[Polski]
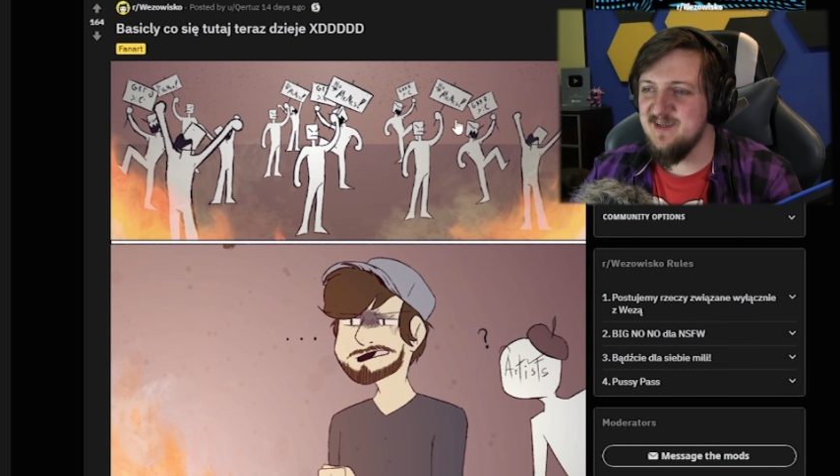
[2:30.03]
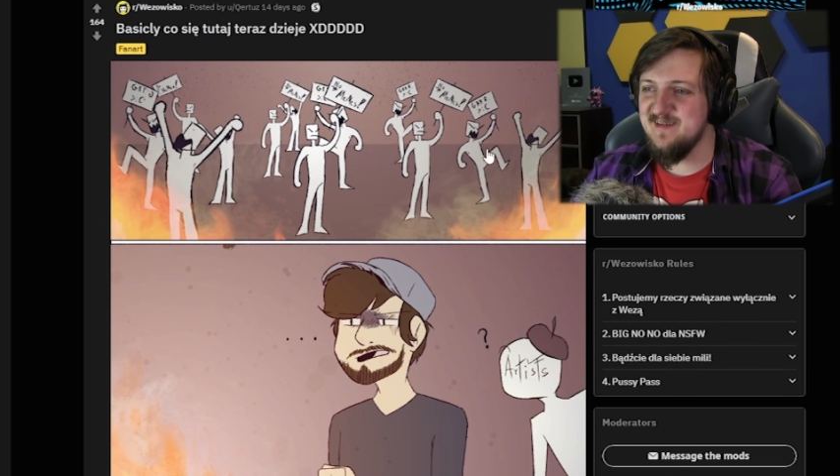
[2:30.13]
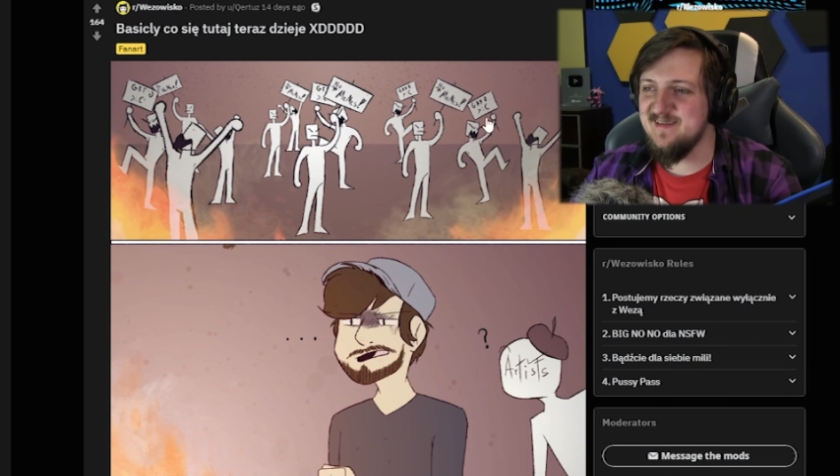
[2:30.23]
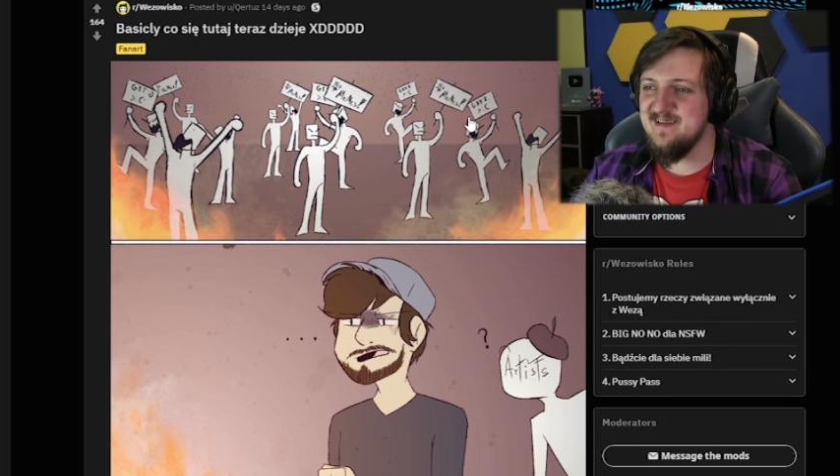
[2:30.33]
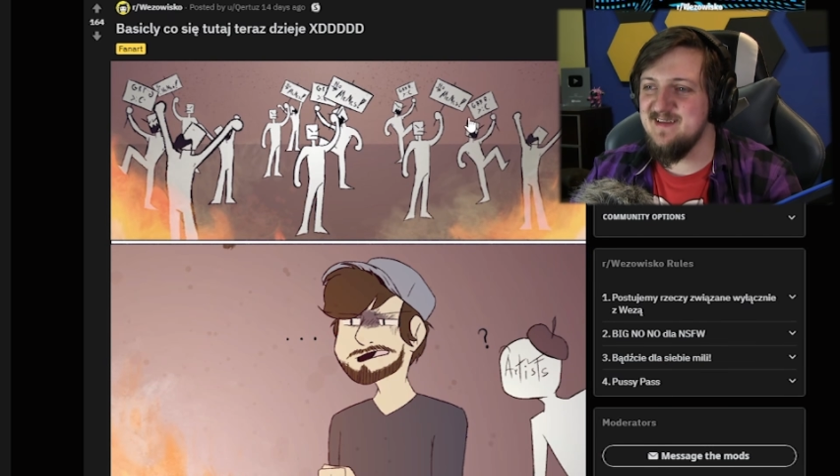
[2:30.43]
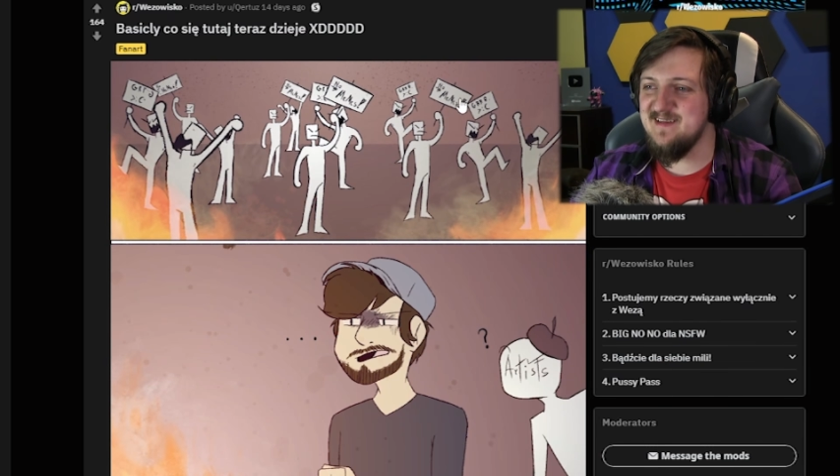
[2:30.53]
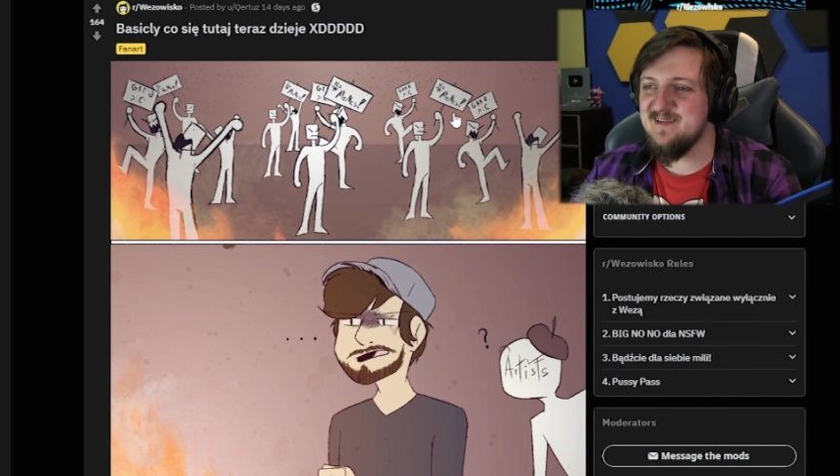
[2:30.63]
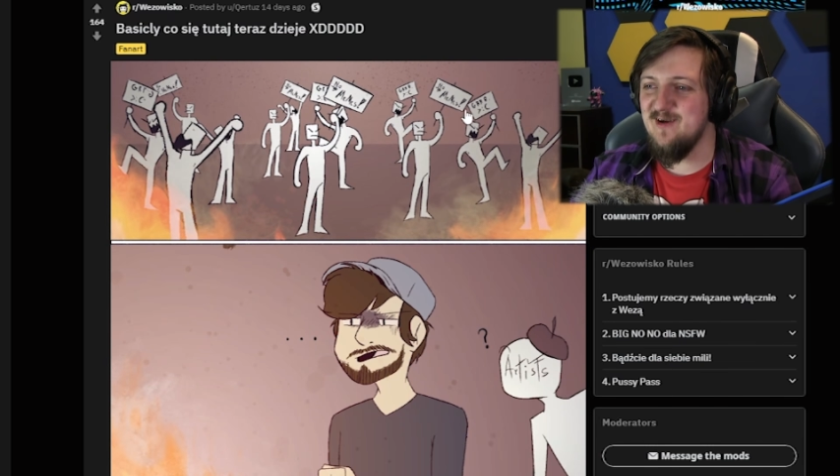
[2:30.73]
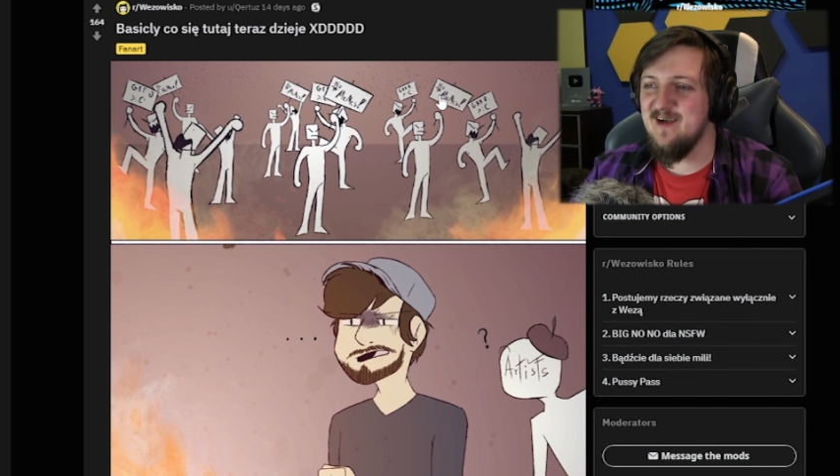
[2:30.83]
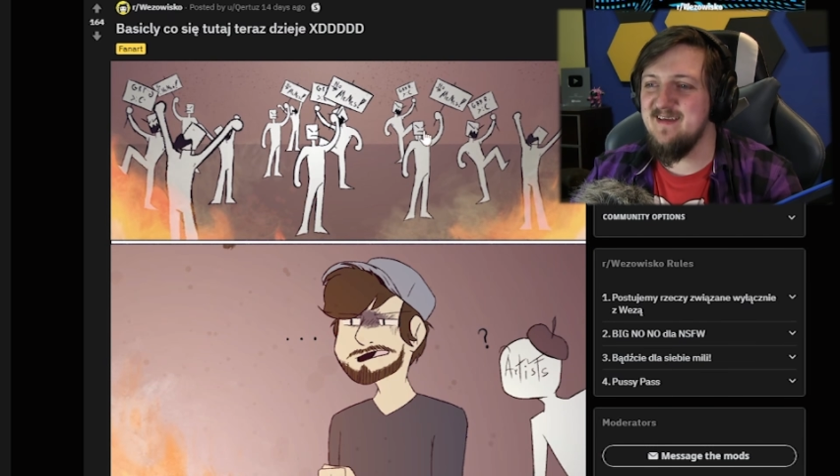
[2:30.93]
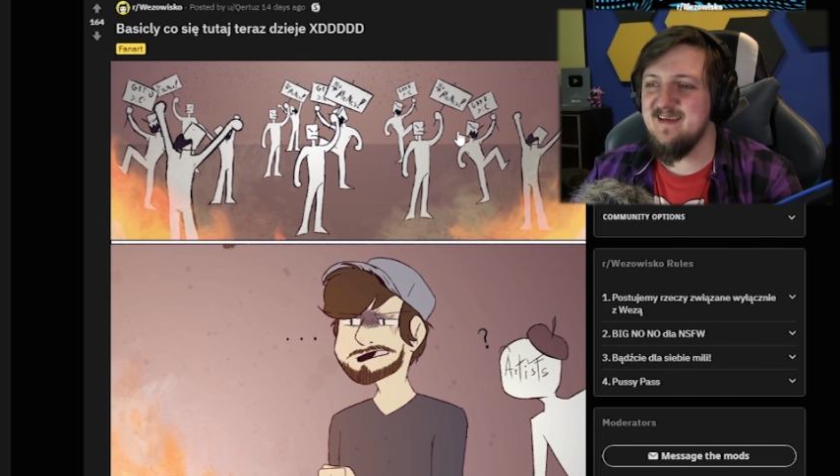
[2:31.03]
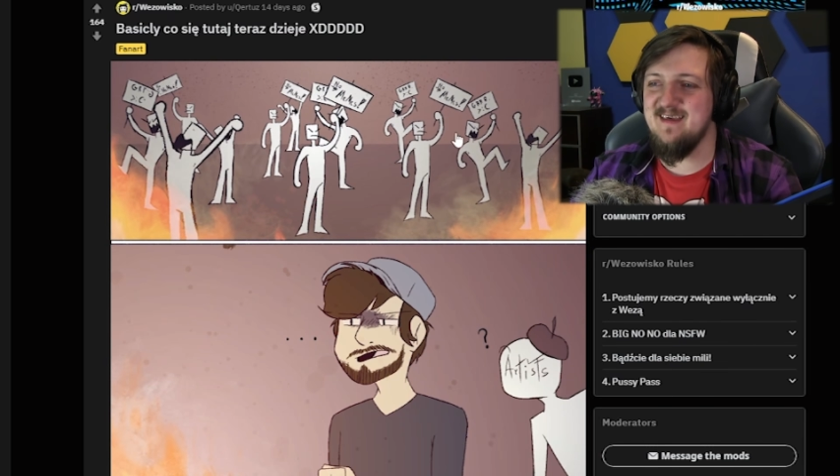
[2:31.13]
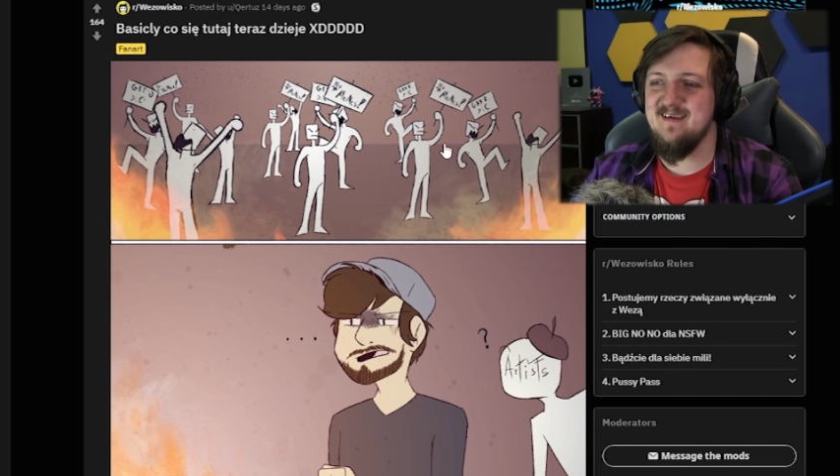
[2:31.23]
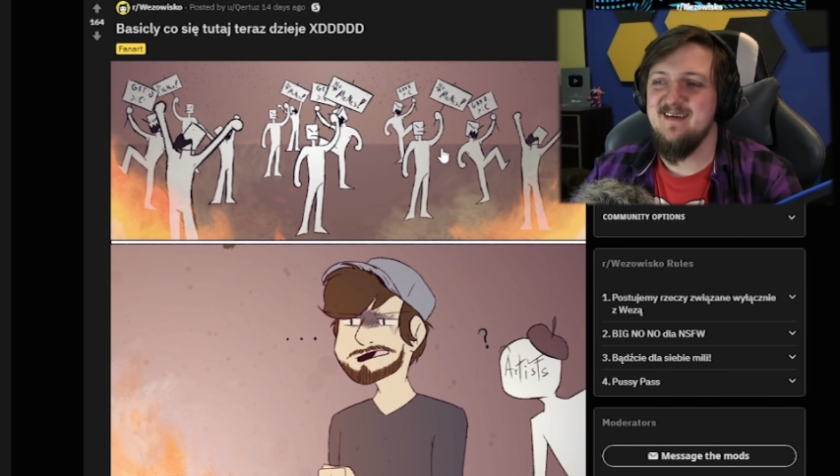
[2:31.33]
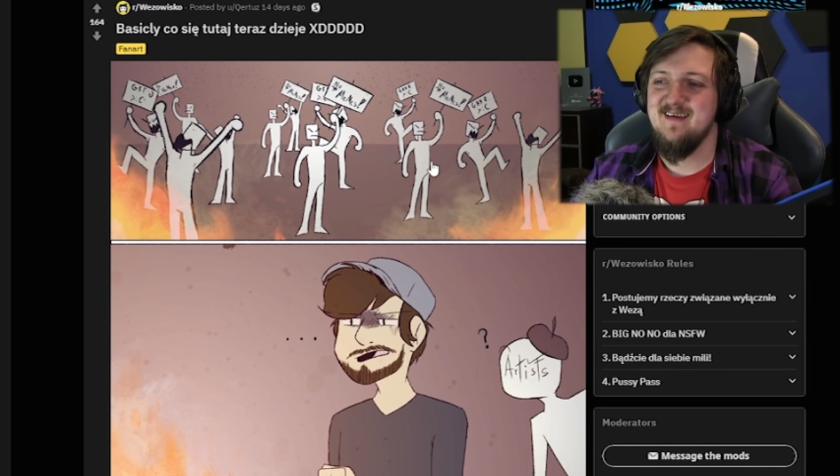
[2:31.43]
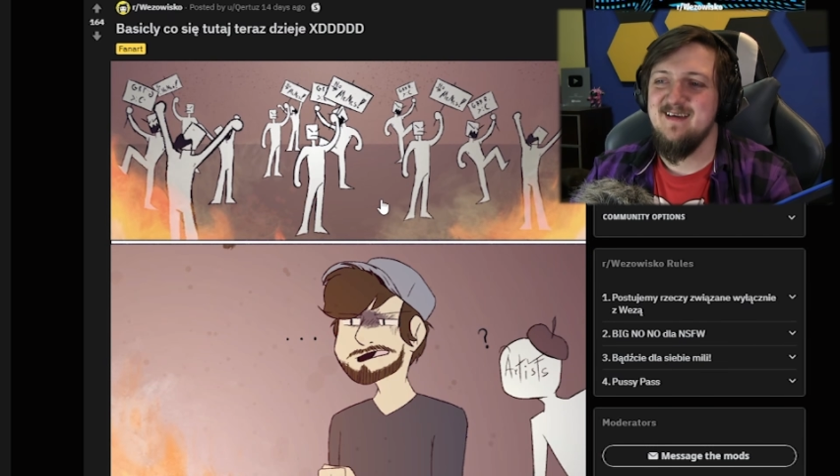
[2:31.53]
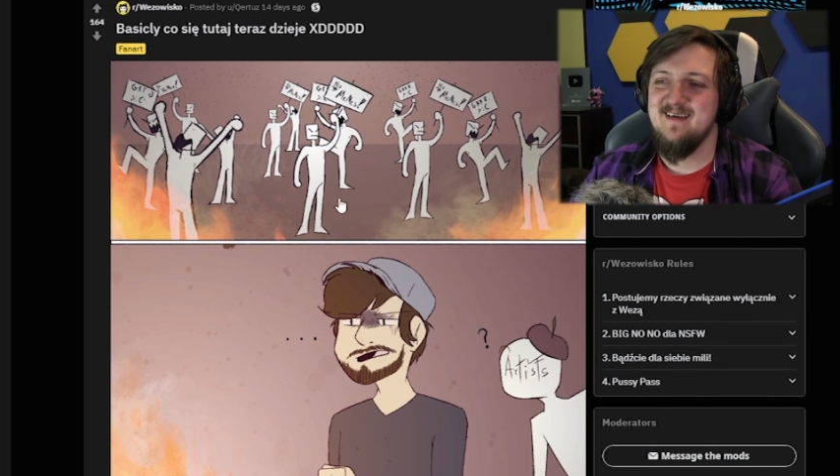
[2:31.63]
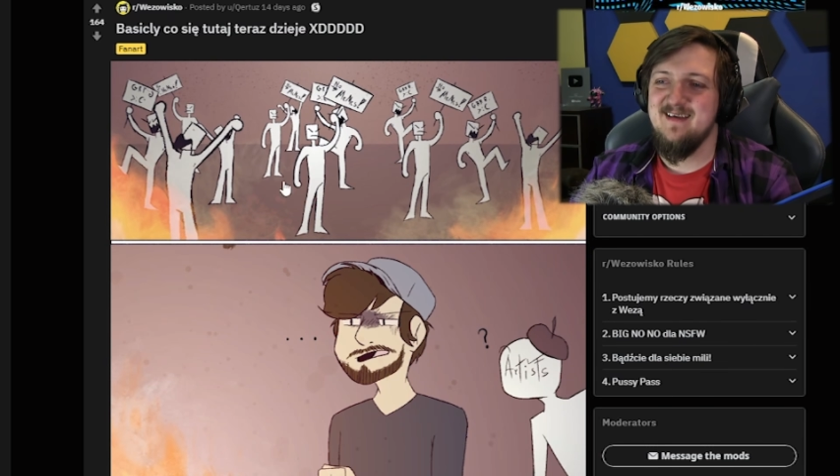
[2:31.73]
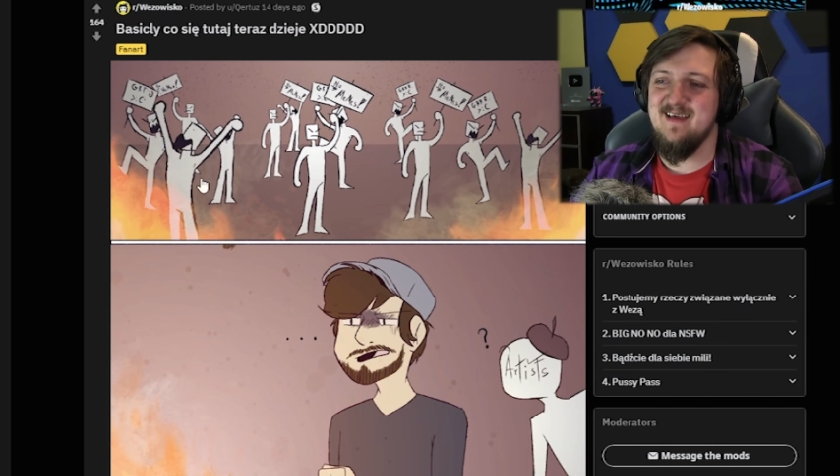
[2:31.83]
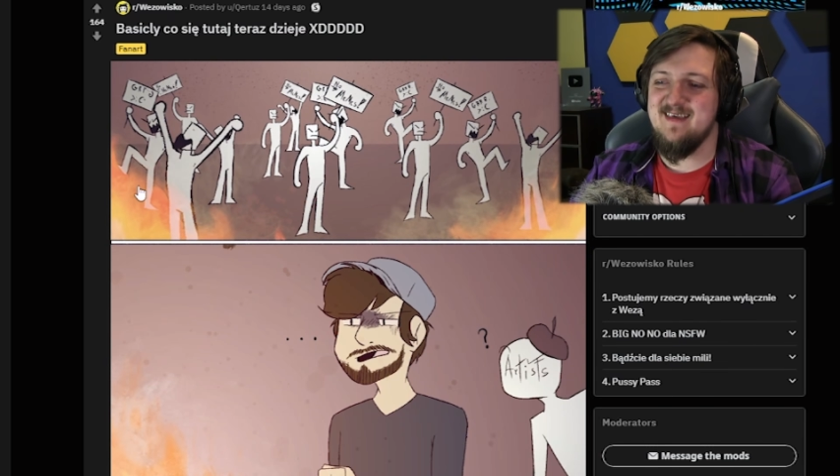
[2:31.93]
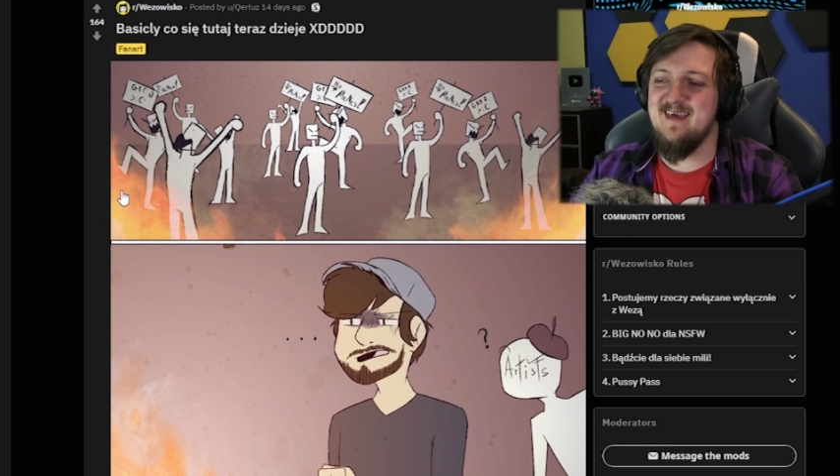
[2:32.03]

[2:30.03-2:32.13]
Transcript: To jest jedyny slogan, jakie... jakie...